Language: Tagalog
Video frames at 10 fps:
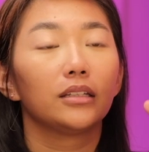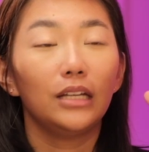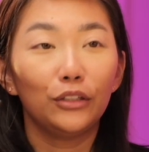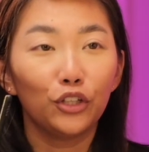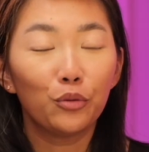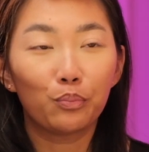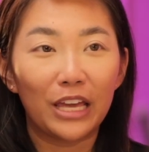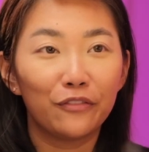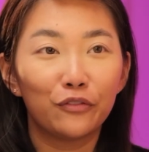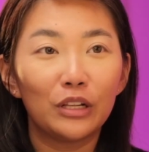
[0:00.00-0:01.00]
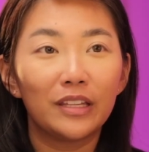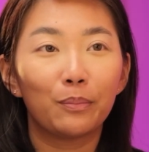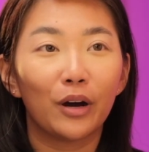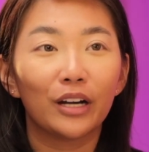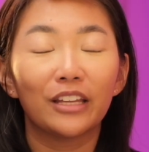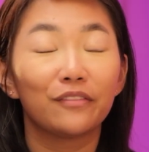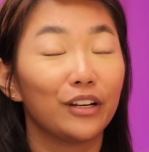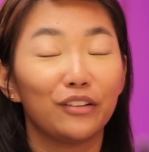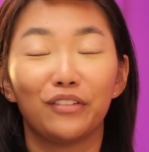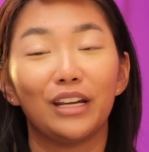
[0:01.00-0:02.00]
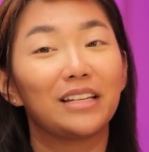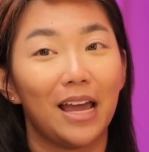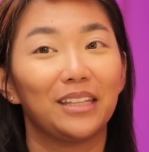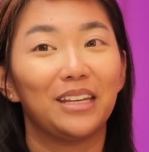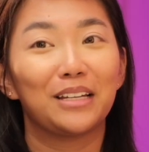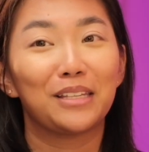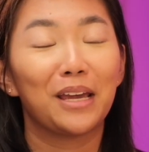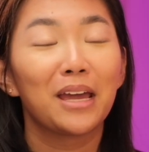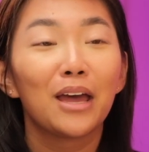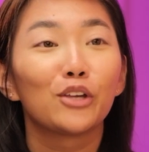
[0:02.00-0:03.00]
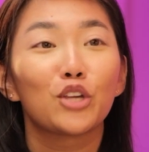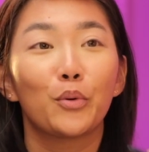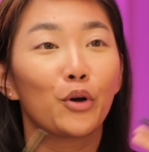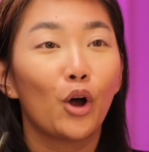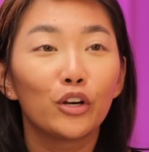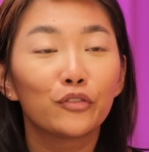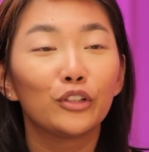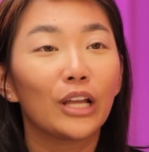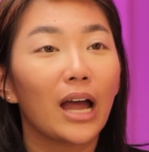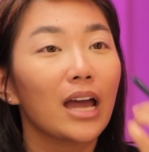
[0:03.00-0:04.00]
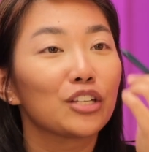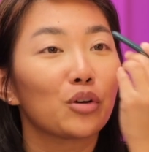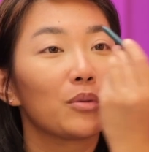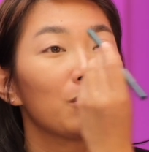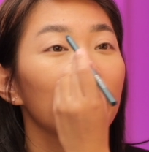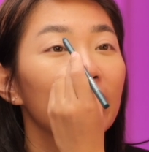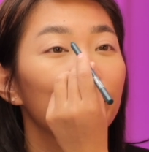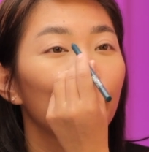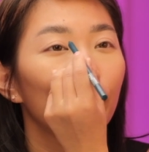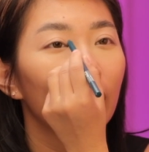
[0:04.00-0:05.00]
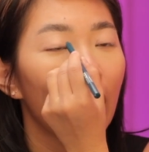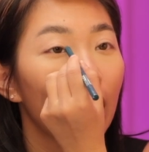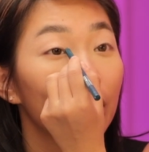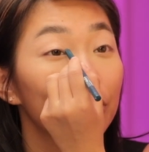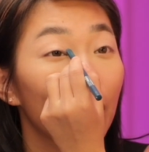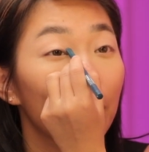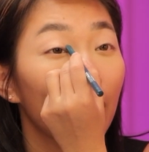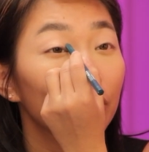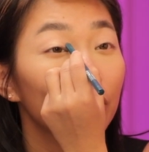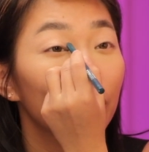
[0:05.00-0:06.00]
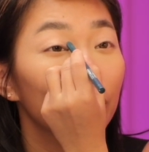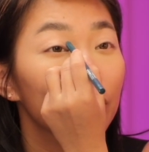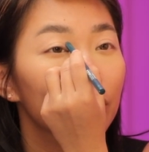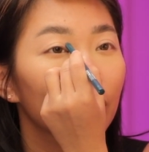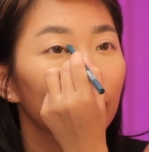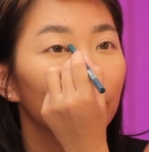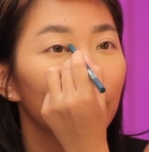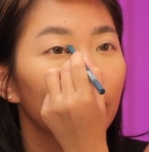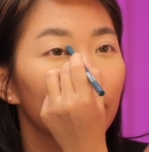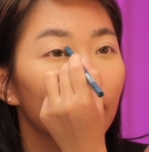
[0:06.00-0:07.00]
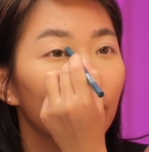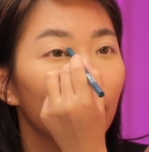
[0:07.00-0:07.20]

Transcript: Dito yung playful na part and very very exciting kasi sobrang colorful ng eye, sobrang playful, So I'm actually going to start with a